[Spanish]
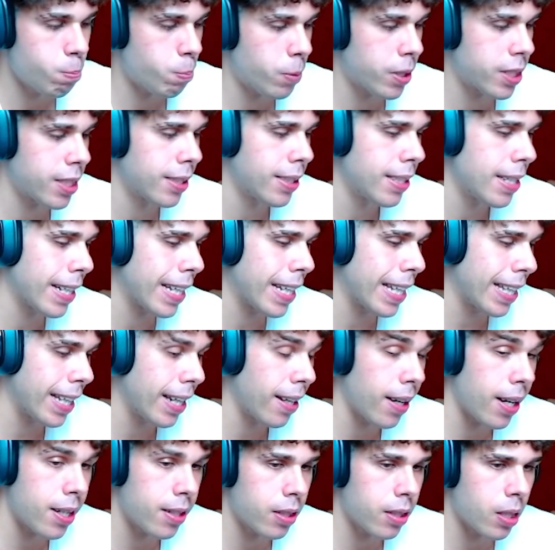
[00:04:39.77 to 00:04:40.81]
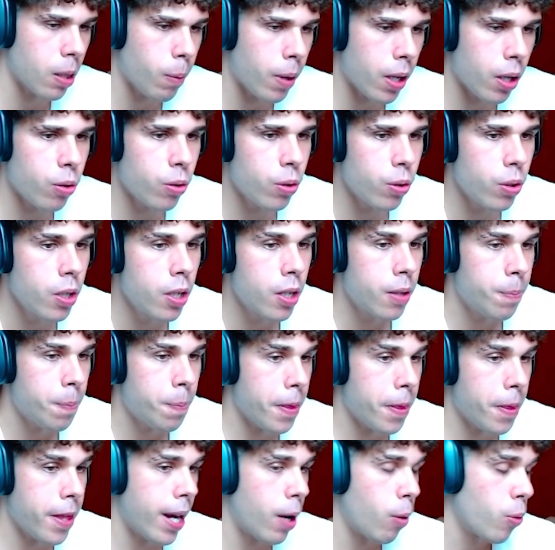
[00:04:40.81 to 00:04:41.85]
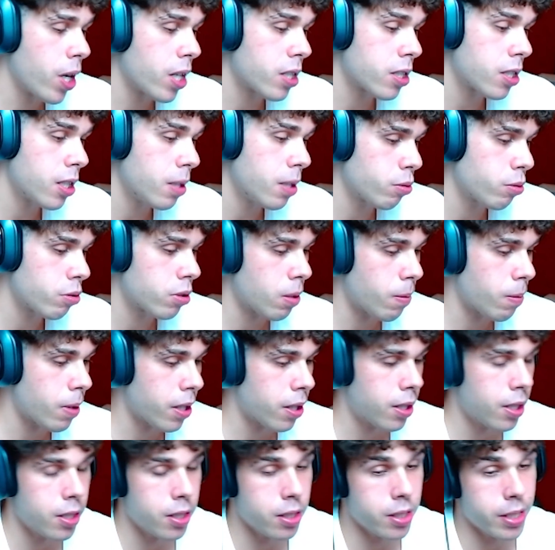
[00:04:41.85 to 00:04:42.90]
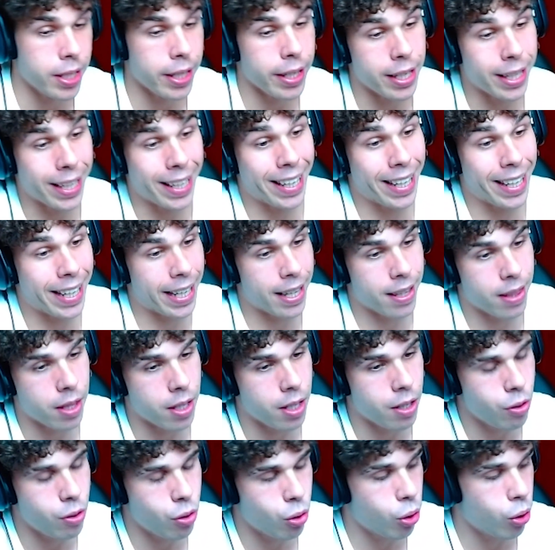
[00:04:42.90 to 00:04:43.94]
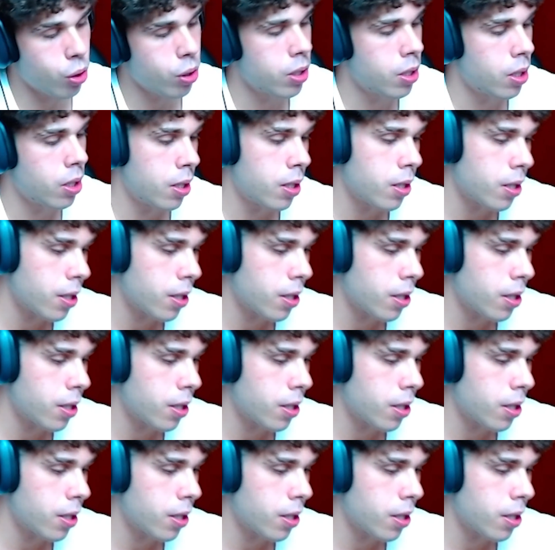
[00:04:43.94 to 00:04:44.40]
vas a tener que delegar trabajo y aún así pues te va a hacer seguir creciendo